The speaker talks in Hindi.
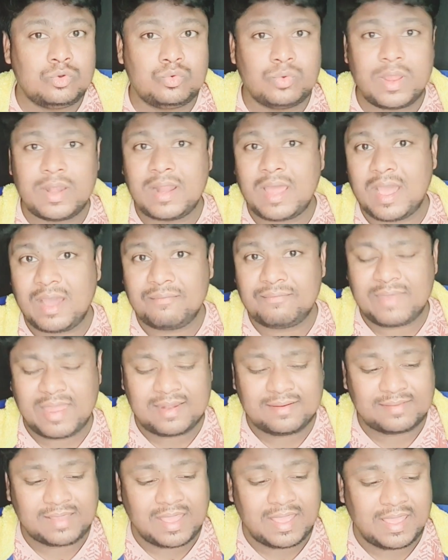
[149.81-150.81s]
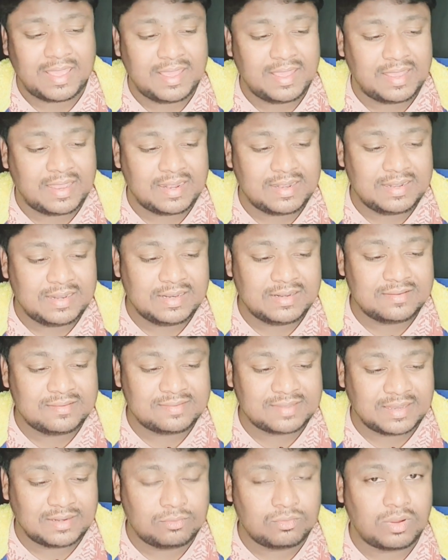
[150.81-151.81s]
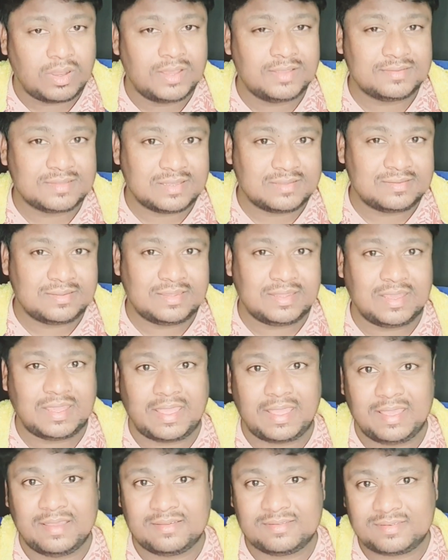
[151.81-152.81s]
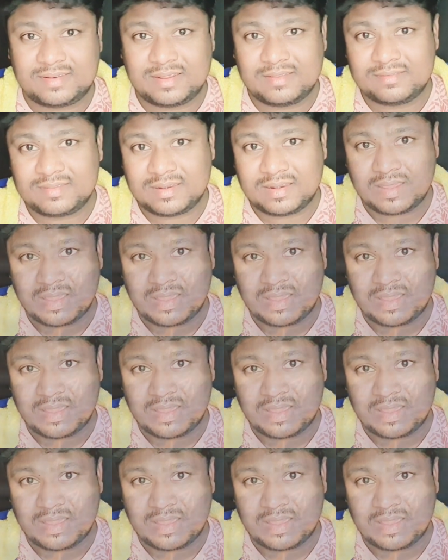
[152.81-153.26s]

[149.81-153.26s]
टू एंड हाफ ईयर का एक डील साइन हुआ है साथ साथ एक एक्सटेंशन